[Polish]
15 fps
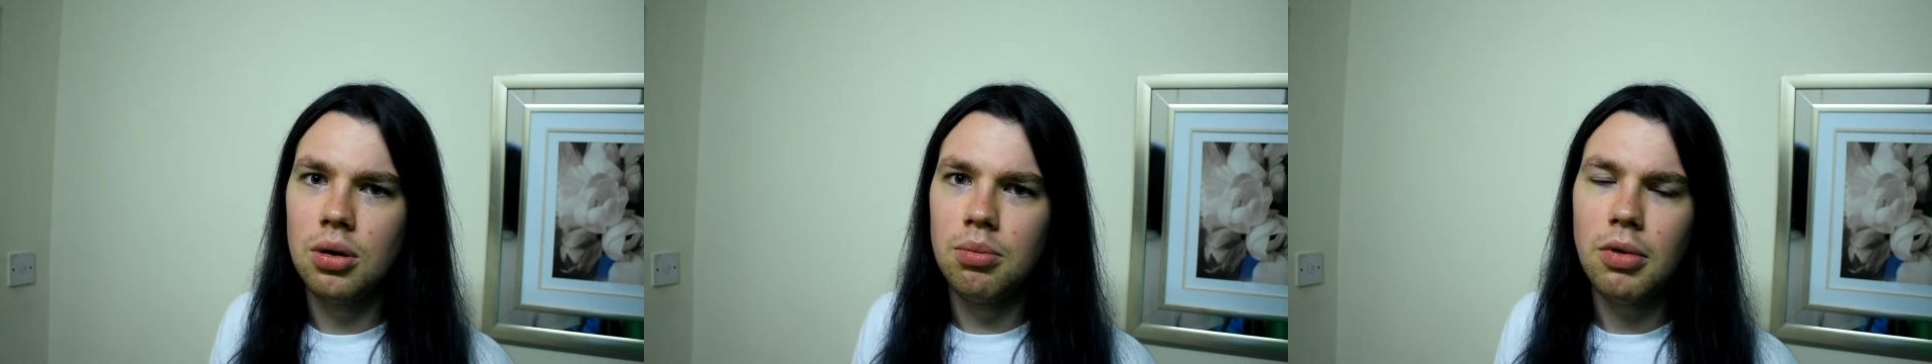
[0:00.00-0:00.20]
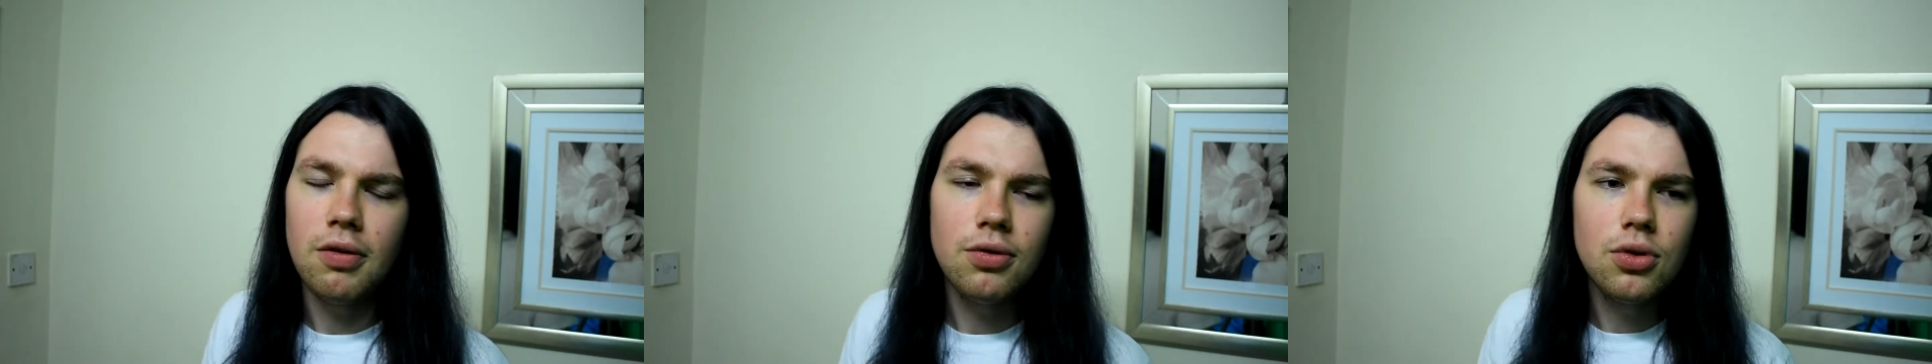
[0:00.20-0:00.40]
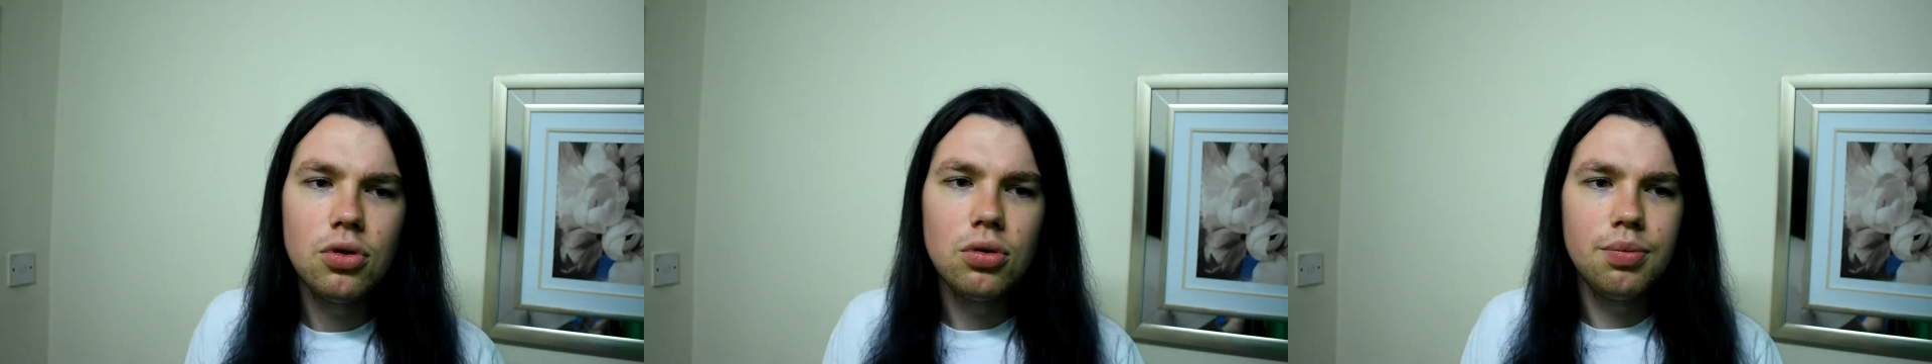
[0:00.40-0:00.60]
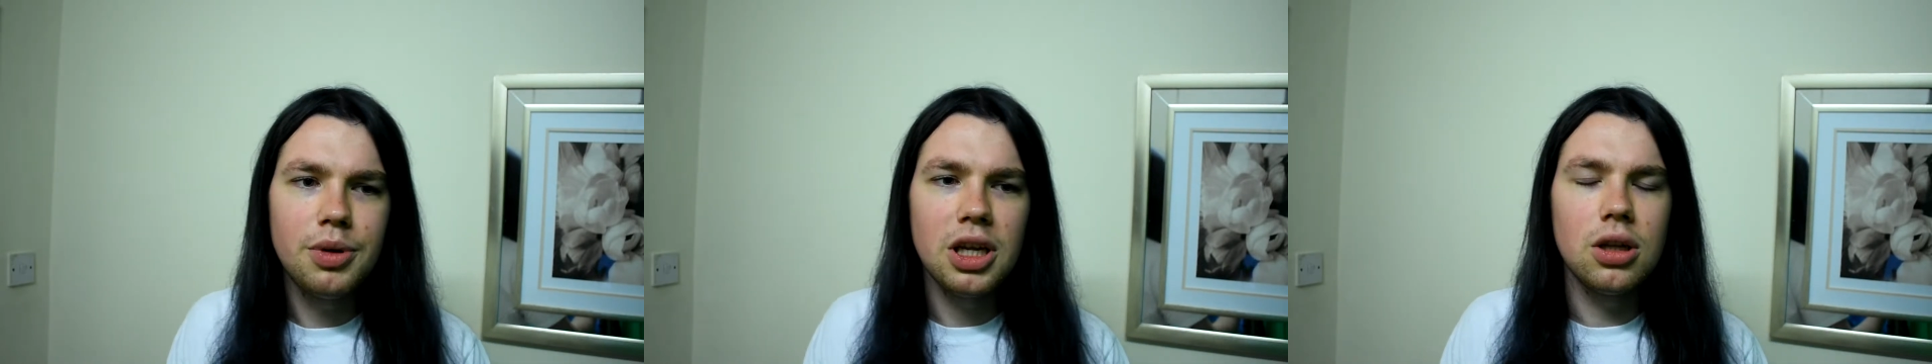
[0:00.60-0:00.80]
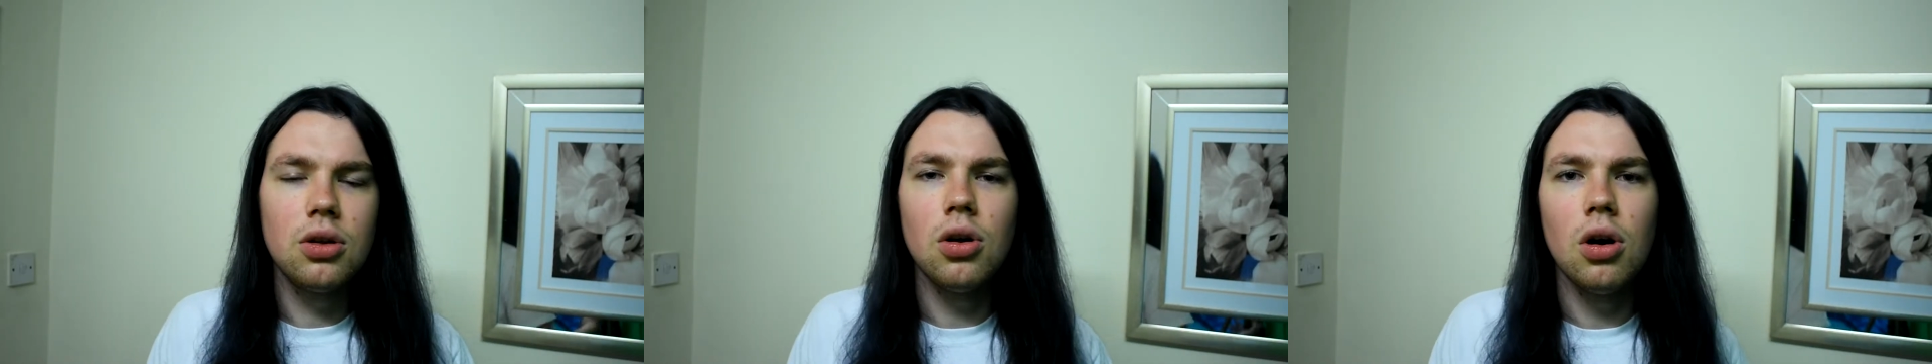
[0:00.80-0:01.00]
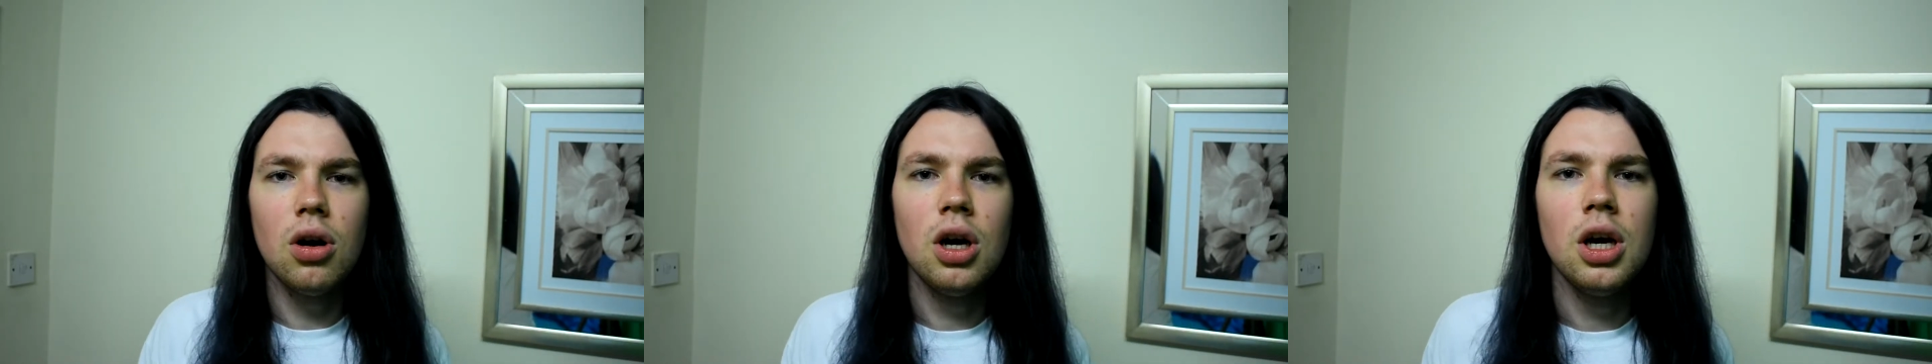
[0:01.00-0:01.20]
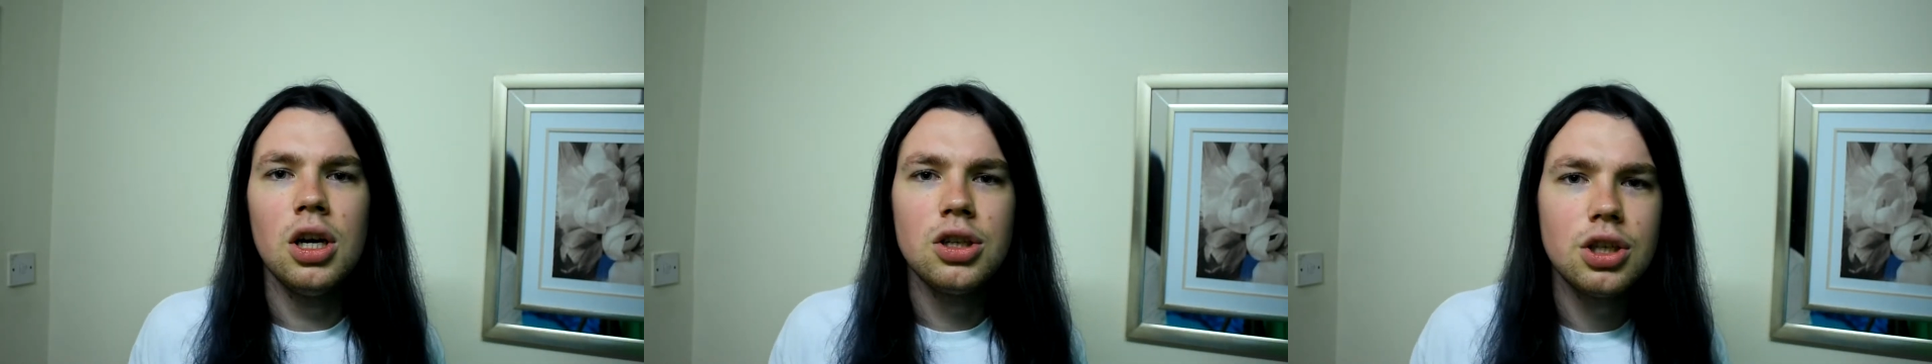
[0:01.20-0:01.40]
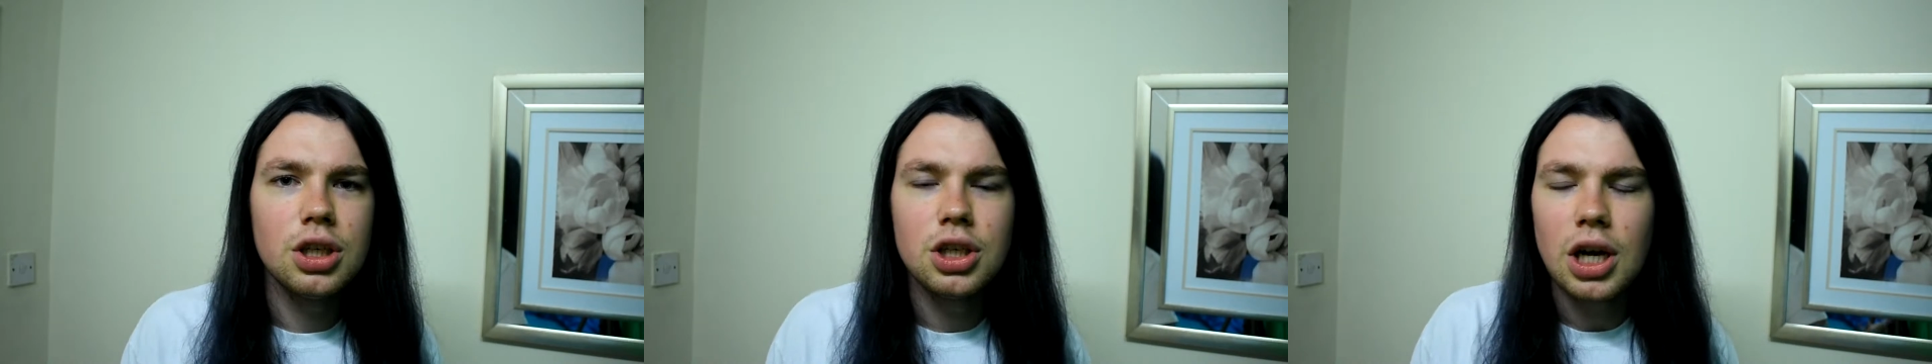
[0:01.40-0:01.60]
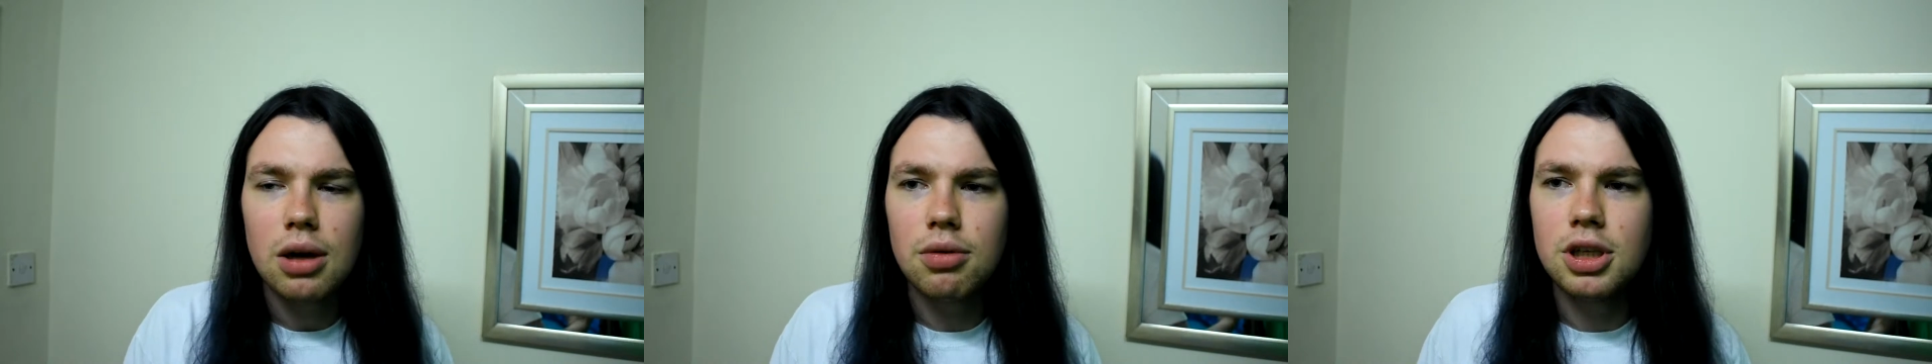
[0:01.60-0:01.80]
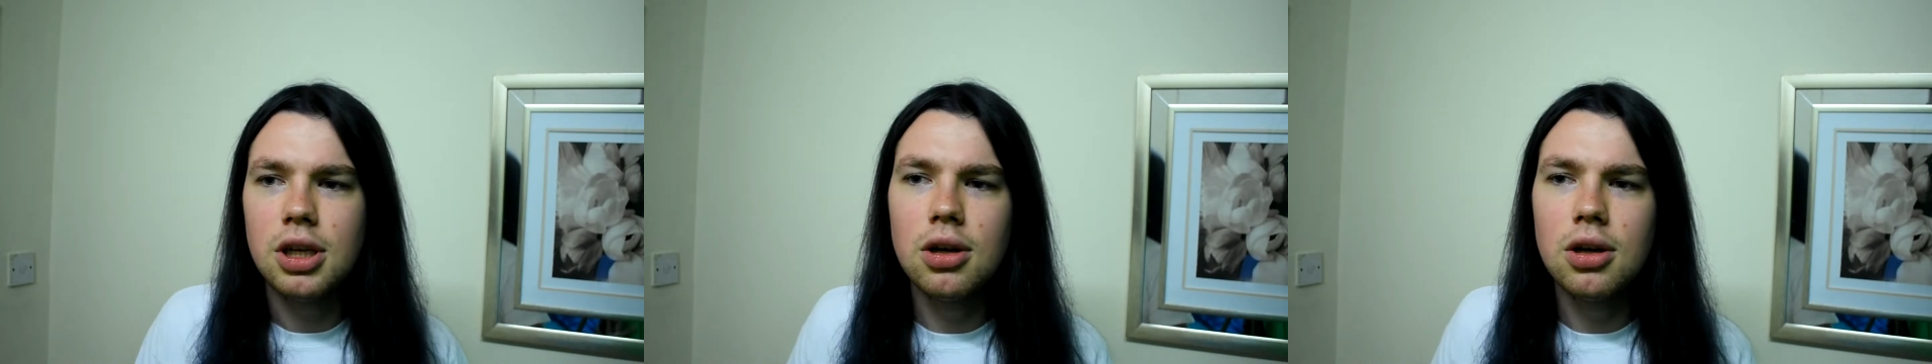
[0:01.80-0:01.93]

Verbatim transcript: Mam w dupie to, że żarłeś